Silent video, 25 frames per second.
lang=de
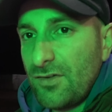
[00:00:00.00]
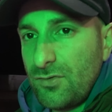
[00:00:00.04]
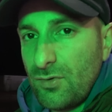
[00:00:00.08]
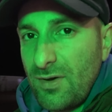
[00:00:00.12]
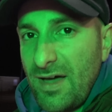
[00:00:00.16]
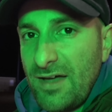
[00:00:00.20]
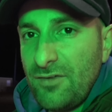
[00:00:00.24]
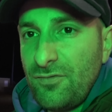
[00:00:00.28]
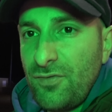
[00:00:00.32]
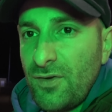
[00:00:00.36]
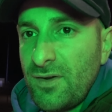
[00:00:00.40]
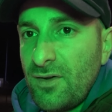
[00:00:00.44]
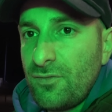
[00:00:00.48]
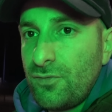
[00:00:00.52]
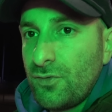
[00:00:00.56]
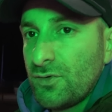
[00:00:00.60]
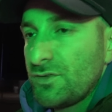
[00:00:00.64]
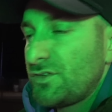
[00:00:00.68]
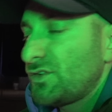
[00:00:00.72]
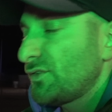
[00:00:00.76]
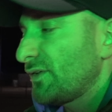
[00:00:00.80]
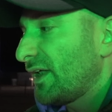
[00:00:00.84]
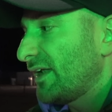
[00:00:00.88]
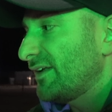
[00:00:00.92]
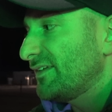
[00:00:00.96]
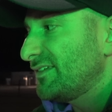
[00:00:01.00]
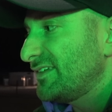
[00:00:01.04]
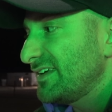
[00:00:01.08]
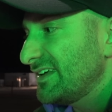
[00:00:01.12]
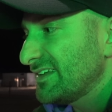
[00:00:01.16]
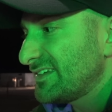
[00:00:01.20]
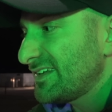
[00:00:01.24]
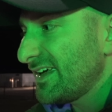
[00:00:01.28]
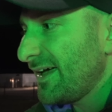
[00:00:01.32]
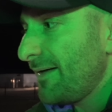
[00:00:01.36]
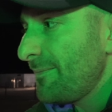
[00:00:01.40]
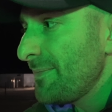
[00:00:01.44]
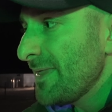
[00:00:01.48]
also rein von der
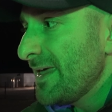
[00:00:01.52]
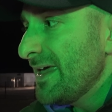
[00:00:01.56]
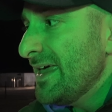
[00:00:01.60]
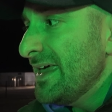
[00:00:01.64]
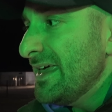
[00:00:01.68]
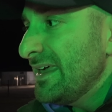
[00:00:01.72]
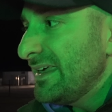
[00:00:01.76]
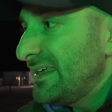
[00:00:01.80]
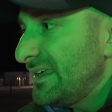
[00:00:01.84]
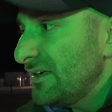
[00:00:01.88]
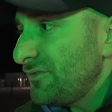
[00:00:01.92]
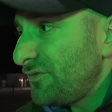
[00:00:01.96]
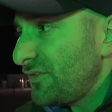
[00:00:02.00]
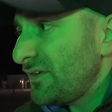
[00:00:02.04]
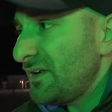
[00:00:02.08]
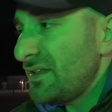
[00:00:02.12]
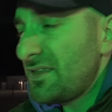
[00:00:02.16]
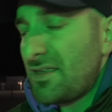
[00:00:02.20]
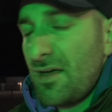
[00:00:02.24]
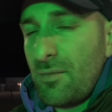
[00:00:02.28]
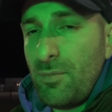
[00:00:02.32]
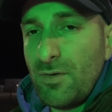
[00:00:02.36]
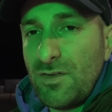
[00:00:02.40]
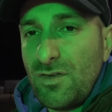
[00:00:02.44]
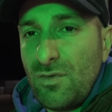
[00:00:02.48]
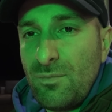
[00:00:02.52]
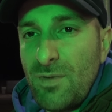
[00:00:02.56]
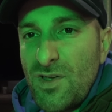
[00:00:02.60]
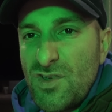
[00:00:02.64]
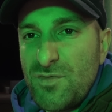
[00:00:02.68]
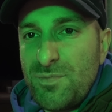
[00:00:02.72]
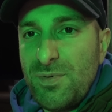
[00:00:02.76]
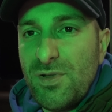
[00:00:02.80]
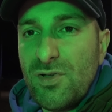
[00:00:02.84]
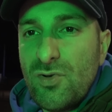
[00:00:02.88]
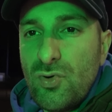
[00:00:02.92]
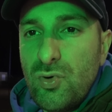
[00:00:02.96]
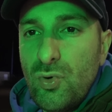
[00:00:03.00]
Funktionalität her. Hier finde ich aber zum
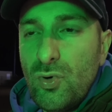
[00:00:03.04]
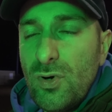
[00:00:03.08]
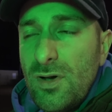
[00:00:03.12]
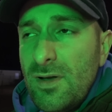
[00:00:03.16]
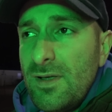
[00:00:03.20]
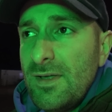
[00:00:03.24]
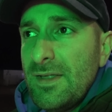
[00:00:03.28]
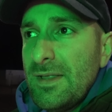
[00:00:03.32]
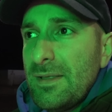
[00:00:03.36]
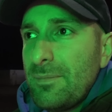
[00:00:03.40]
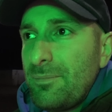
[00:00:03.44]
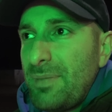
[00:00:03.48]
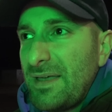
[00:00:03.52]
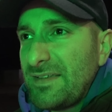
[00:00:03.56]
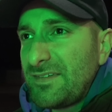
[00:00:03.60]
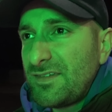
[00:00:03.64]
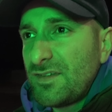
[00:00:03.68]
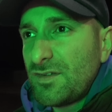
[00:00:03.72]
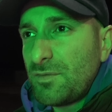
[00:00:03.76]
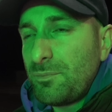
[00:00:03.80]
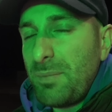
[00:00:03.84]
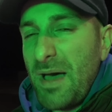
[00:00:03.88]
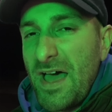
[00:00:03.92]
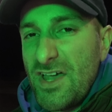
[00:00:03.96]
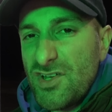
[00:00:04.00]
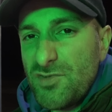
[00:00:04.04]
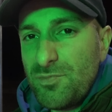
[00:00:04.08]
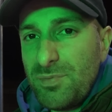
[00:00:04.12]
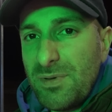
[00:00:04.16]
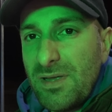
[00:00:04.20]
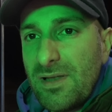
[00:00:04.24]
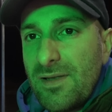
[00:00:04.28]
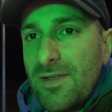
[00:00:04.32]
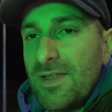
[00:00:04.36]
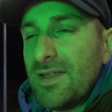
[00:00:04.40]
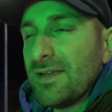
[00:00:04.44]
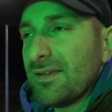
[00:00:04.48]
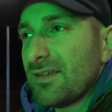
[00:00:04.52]
Beispiel cool, bestes
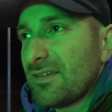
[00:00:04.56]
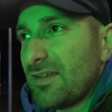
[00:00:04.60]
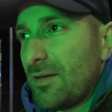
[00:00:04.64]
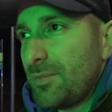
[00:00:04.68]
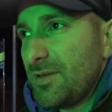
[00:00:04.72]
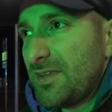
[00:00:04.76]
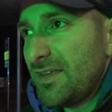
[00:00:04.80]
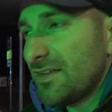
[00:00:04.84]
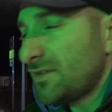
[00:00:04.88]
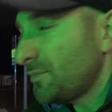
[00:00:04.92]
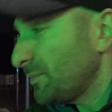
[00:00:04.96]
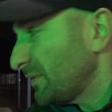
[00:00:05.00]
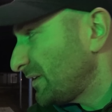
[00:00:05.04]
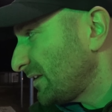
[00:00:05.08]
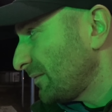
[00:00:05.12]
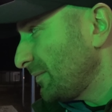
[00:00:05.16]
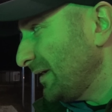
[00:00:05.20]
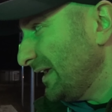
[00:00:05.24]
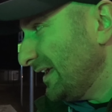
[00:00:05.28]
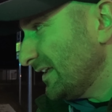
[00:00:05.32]
Beispiel, das habe ich jetzt mit dem